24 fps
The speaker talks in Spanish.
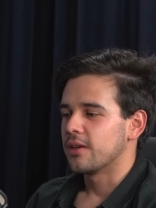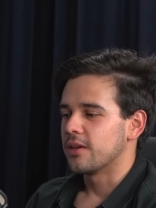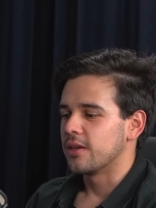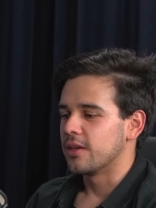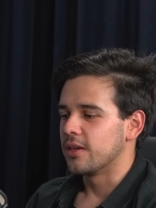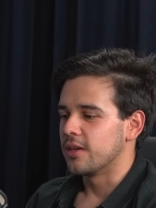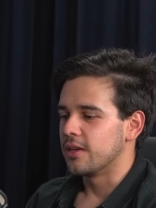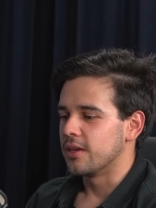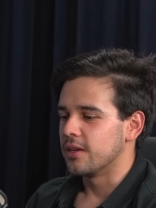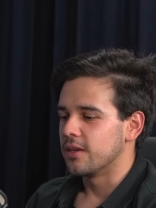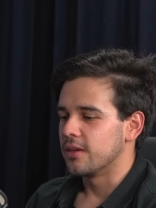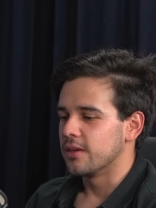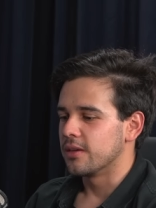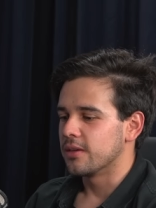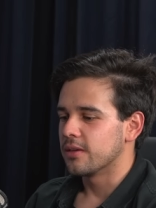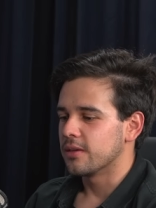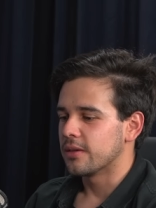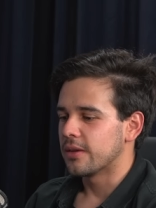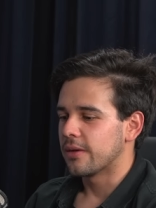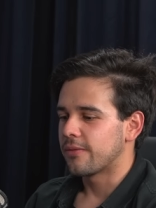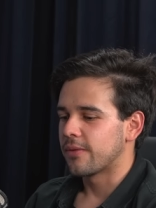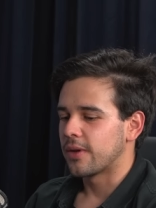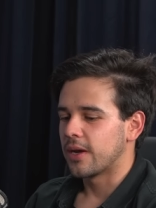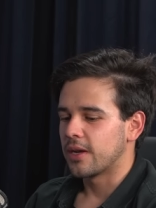y,
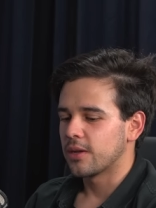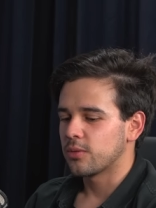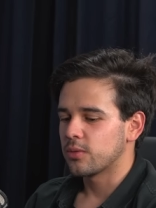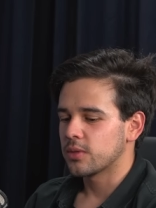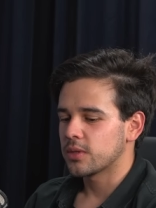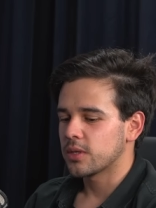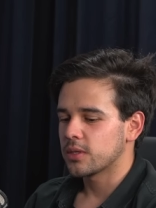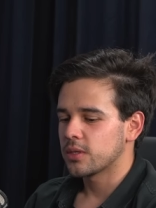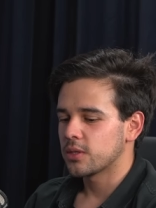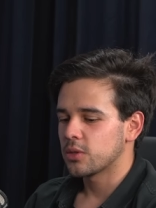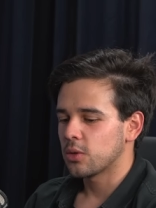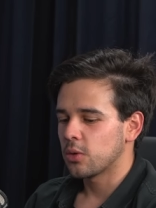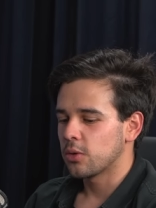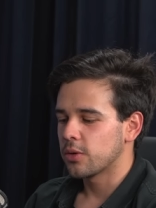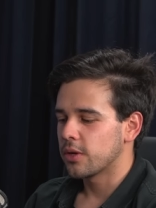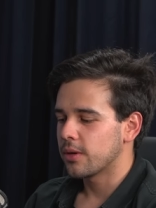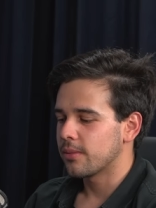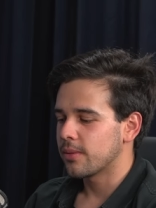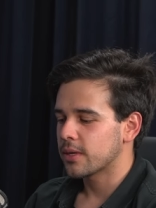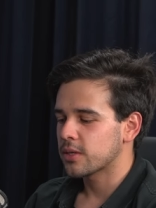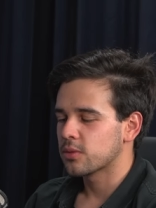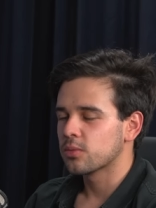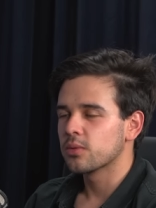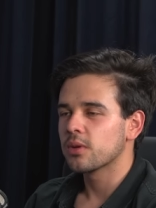y a final de cuentas eso lo
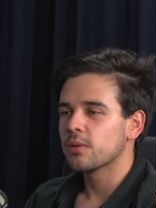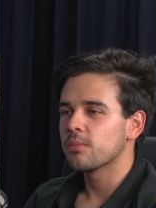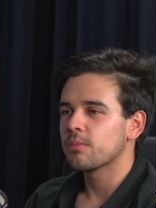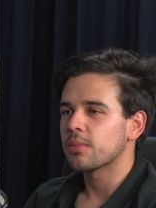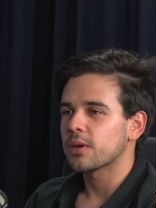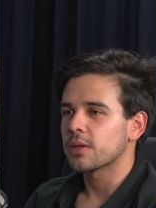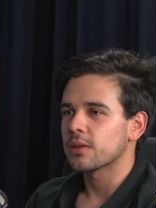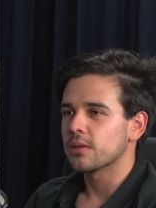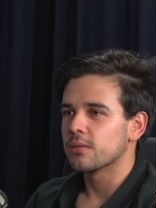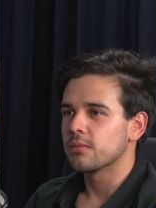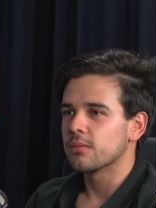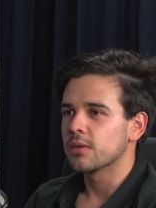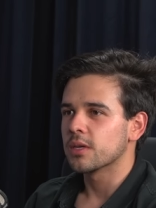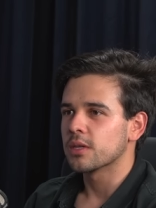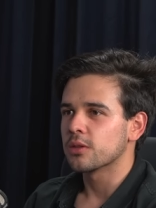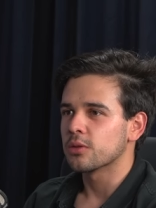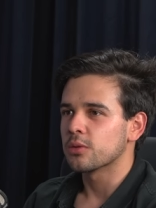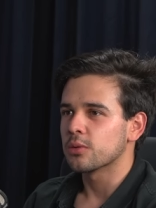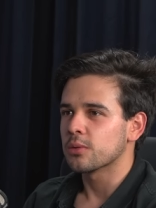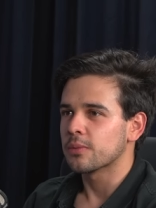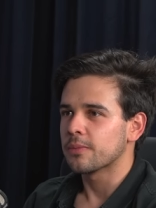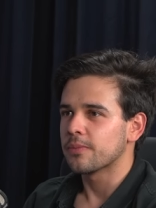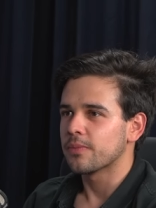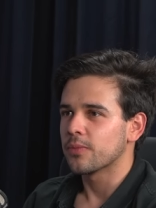llevas un
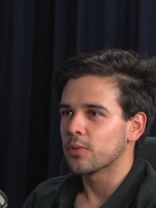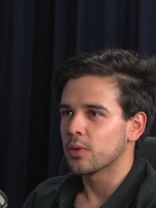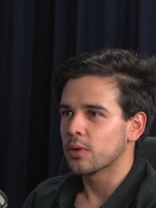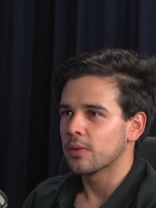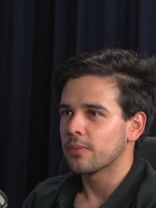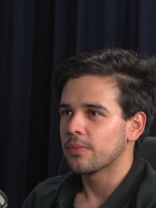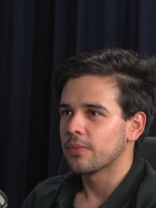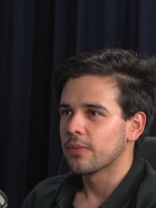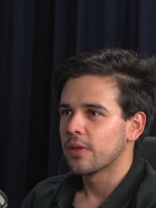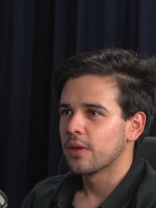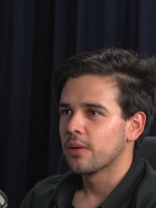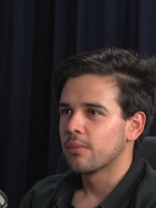emprendimiento, ¿no?